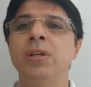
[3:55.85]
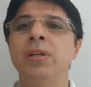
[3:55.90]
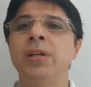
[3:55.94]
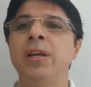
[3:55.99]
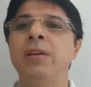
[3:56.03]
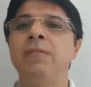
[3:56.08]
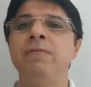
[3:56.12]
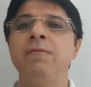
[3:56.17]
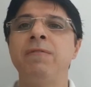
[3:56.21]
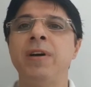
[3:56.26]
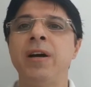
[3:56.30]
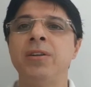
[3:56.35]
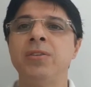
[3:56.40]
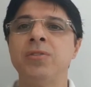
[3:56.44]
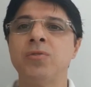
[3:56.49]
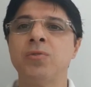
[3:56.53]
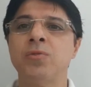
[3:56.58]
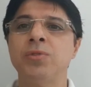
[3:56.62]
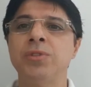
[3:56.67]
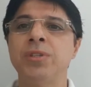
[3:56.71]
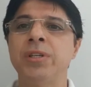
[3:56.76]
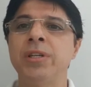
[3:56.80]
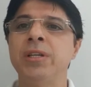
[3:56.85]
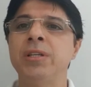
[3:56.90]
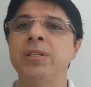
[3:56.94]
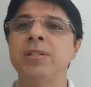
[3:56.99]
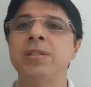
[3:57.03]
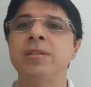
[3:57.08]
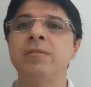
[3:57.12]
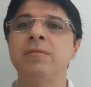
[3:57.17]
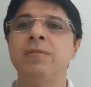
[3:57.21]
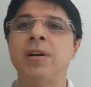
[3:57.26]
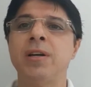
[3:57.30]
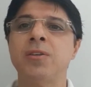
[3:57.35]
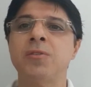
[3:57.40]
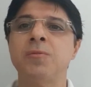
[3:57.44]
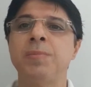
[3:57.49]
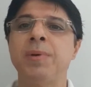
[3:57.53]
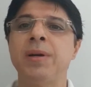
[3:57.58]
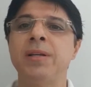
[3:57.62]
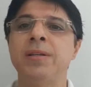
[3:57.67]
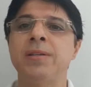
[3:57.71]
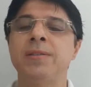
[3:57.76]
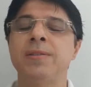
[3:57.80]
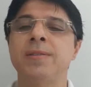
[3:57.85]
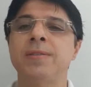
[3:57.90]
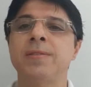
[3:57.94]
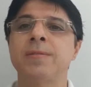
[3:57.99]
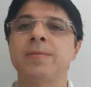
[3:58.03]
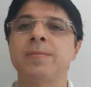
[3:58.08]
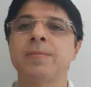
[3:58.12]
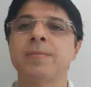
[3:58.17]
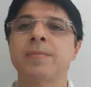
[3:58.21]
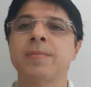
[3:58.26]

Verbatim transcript: em vários continentes, em vários países.